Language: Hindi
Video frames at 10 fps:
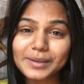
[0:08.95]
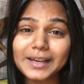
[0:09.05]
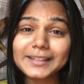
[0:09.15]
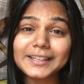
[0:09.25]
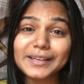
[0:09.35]

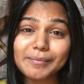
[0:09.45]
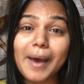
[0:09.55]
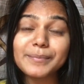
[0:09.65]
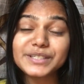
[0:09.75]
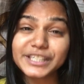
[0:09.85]
किया था कि
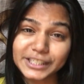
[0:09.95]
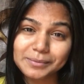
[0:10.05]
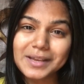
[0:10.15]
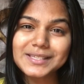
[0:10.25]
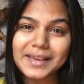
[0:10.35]
मैम शीट
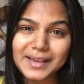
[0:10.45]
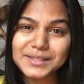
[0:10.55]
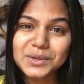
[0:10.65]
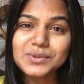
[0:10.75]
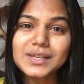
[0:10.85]
मास्क
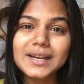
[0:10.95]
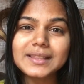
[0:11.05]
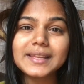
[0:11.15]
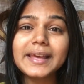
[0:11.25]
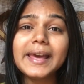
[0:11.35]
कैसे यूज़
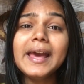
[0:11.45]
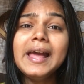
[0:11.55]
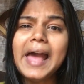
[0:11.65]
करते हैं